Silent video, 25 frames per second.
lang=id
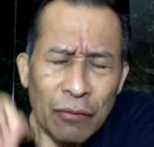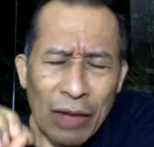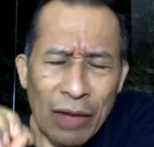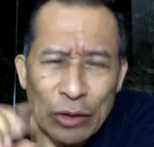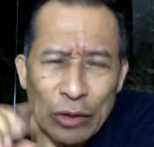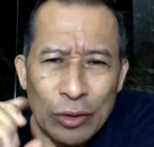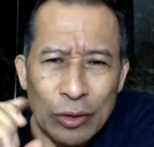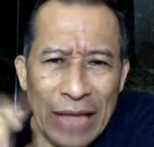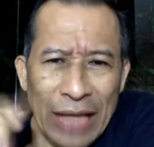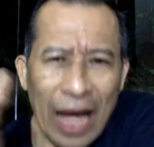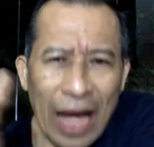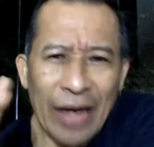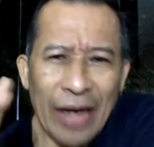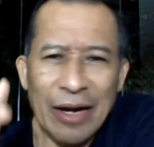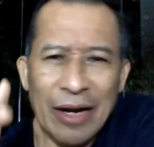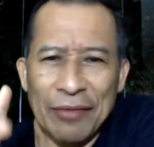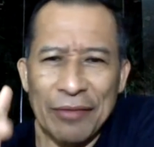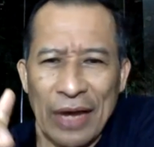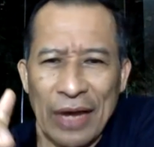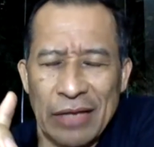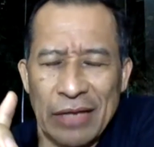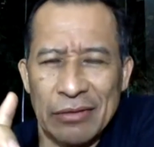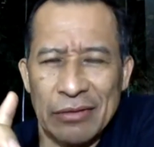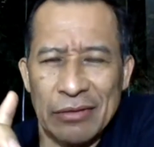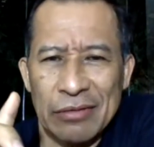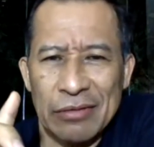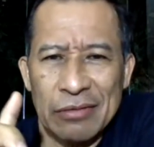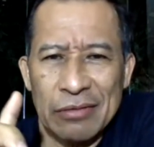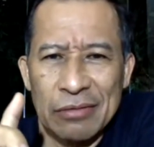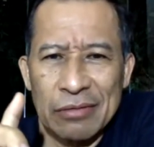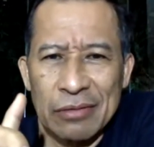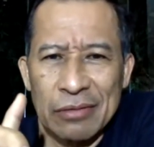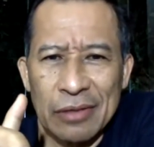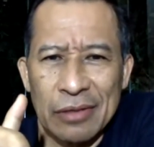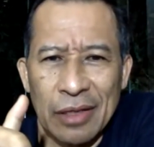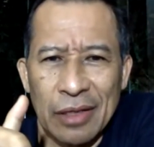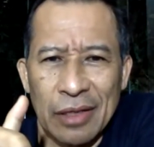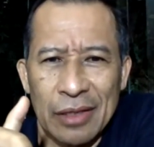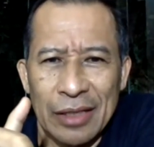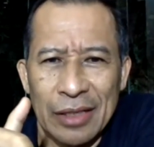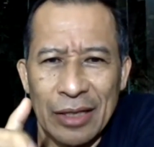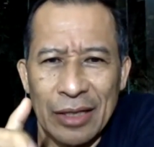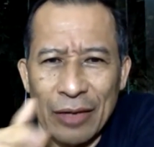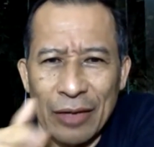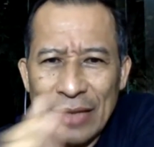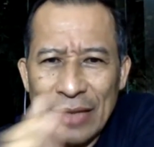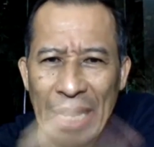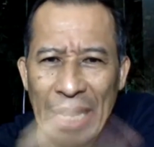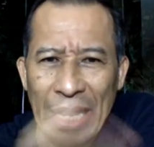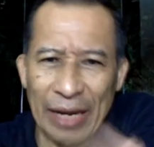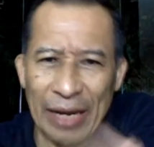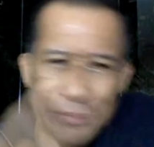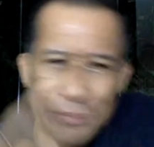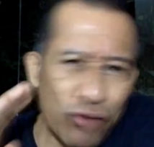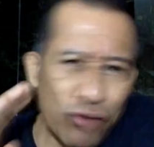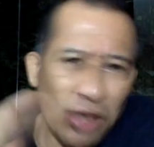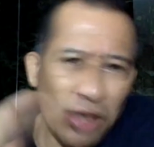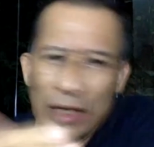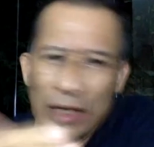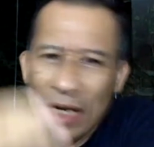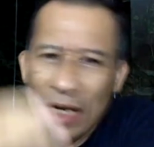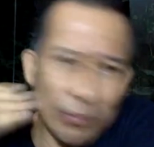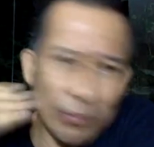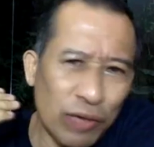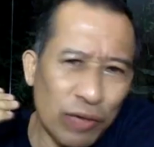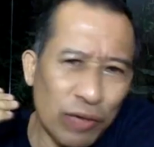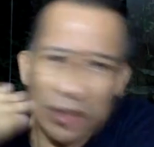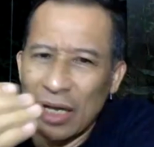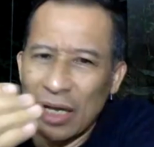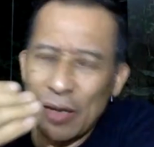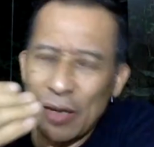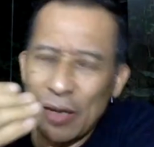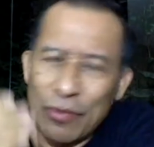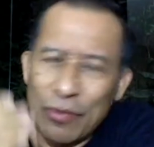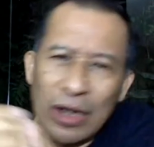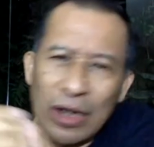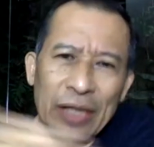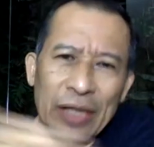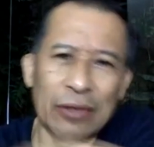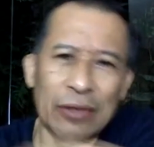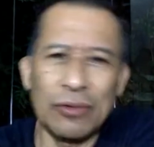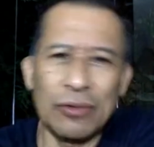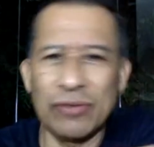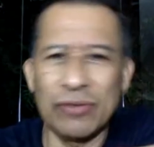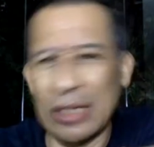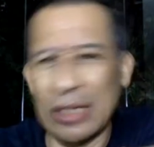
Waktu tahan nafas, ya, ini kalau tarik buang, tarik buang, tarik buang itu